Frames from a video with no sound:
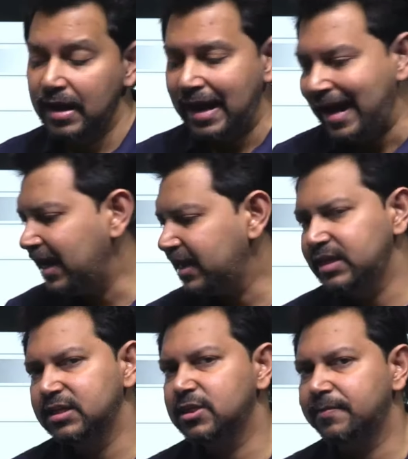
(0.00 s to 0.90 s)
हालांकि
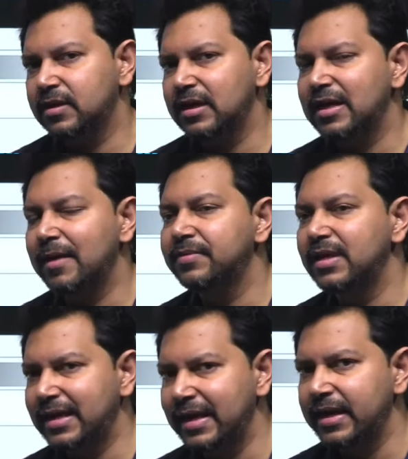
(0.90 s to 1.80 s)
ये चैप्टर अगर आप
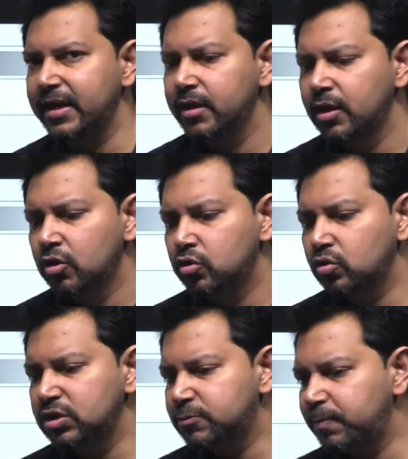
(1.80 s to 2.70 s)
देखेंगे तो
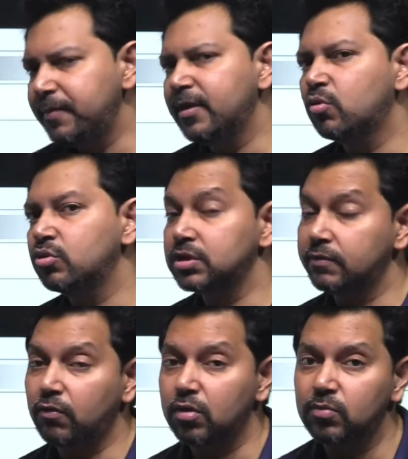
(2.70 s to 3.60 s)
इस पर भी क्वेश्चन
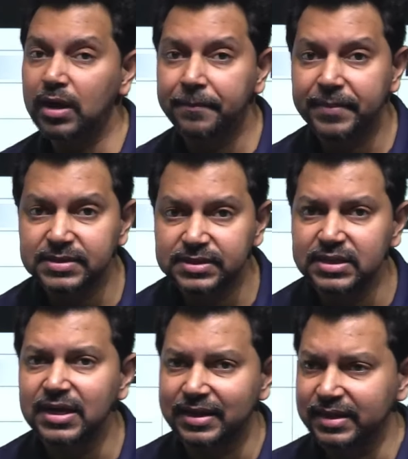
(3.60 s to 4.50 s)
फार्मूला बेस्ड
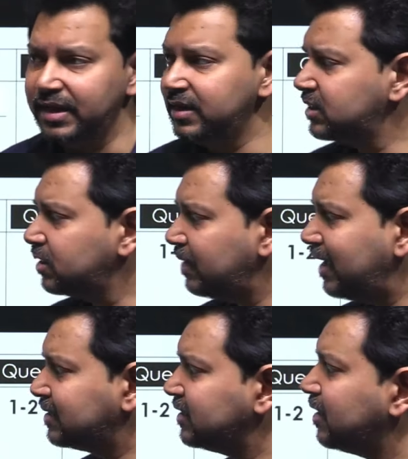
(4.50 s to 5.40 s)
ही आता है ये सब
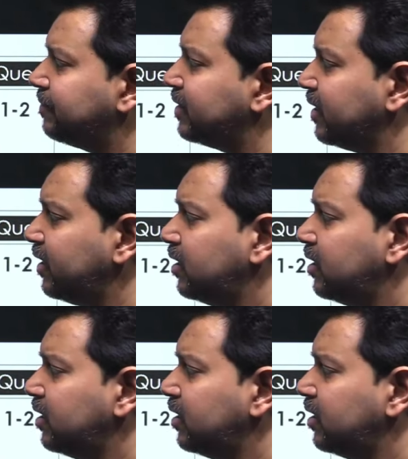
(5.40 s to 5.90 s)
ऐसे चैप्टर हैं